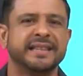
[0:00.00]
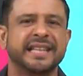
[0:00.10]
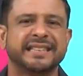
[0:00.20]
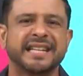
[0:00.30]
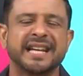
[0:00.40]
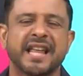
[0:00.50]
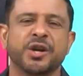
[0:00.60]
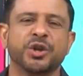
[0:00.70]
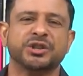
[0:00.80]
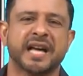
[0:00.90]
decirle a
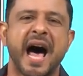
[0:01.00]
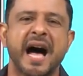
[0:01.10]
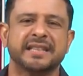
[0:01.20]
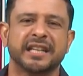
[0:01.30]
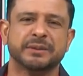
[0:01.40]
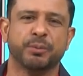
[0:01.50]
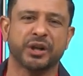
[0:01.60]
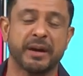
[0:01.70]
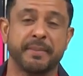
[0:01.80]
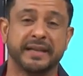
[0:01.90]
Dios gracias
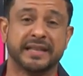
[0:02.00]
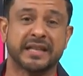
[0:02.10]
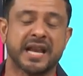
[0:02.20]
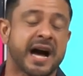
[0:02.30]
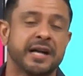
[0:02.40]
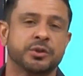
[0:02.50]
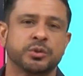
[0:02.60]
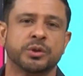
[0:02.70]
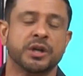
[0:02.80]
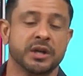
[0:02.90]
porque me está
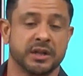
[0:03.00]
tragando,